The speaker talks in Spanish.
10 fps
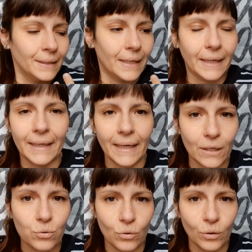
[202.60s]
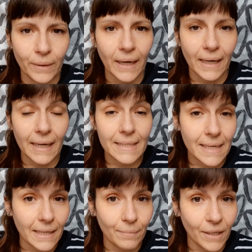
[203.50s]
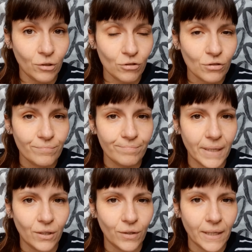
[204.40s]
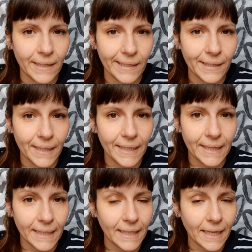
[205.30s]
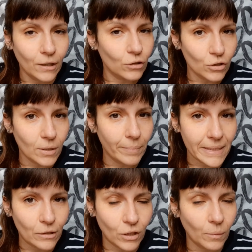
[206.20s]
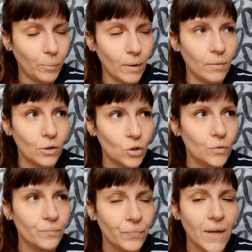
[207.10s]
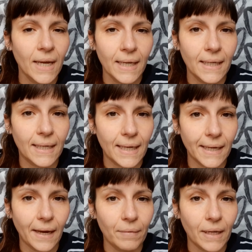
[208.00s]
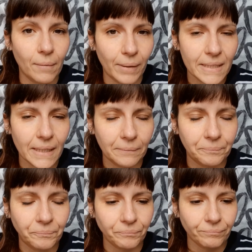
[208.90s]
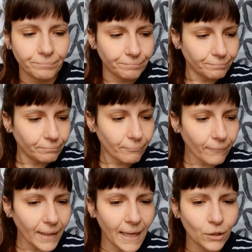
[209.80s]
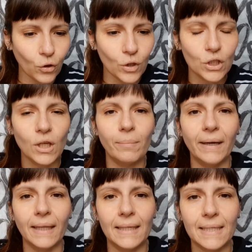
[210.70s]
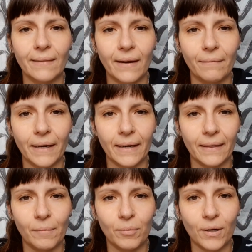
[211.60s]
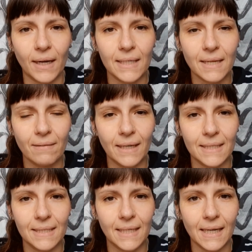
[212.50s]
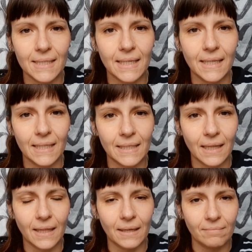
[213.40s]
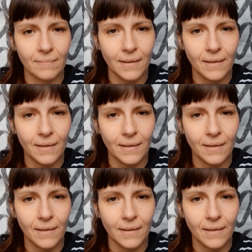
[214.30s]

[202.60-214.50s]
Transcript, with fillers: que él quiere a su novia, que la echa de menos, pero que entiende que los dos han pasado tres pueblos y que a ver qué pasa. A todo esto aparece Sandra Barneda por la casa de las chicas y las dice,